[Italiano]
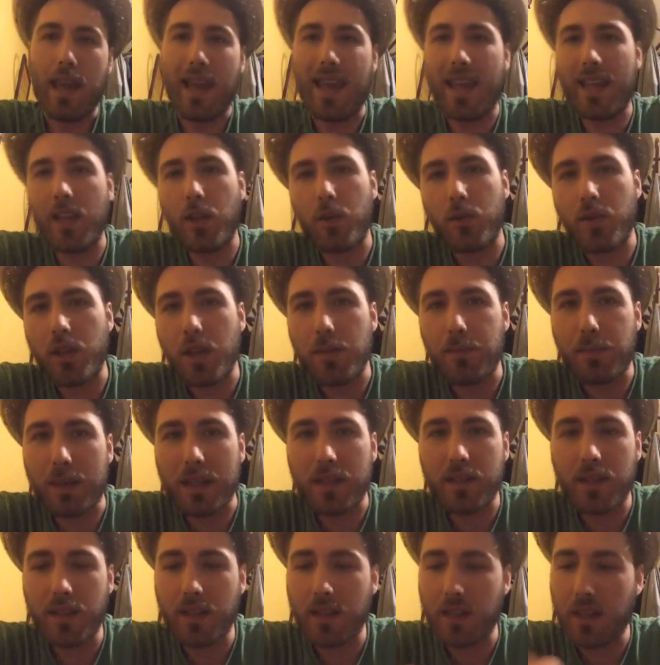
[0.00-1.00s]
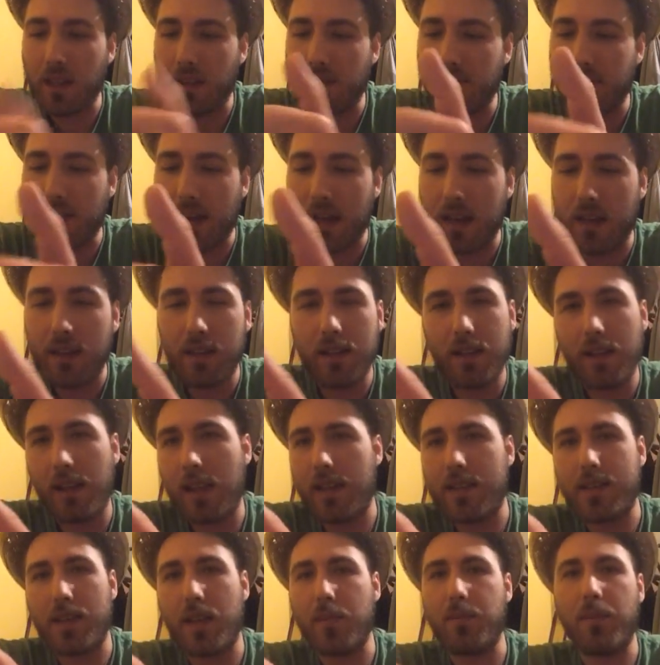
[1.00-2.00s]
e in ogni partita che va
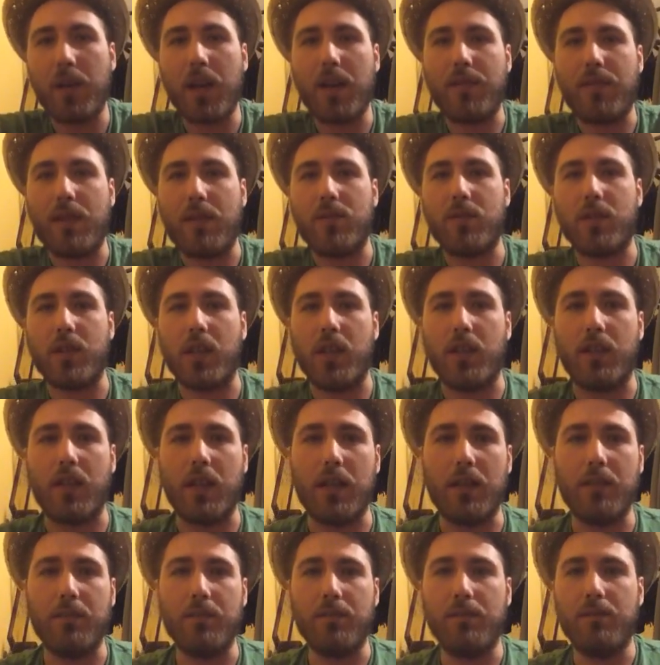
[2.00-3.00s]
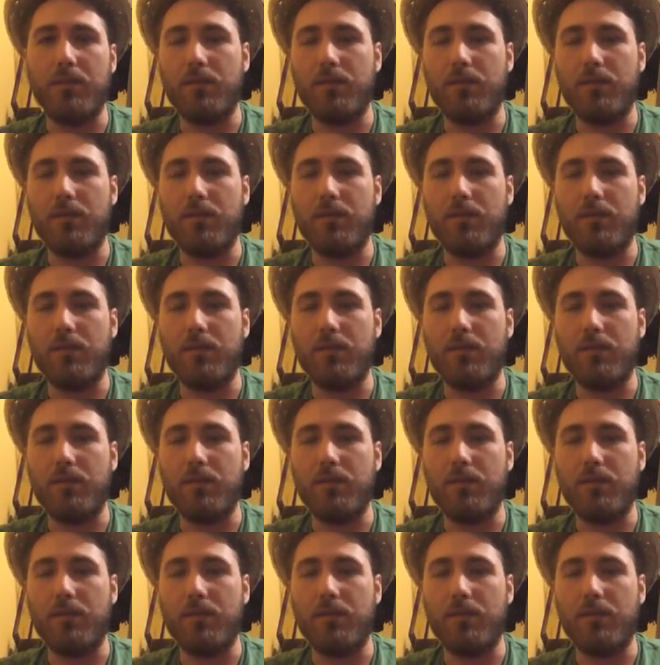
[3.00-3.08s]
è sempre la favorita.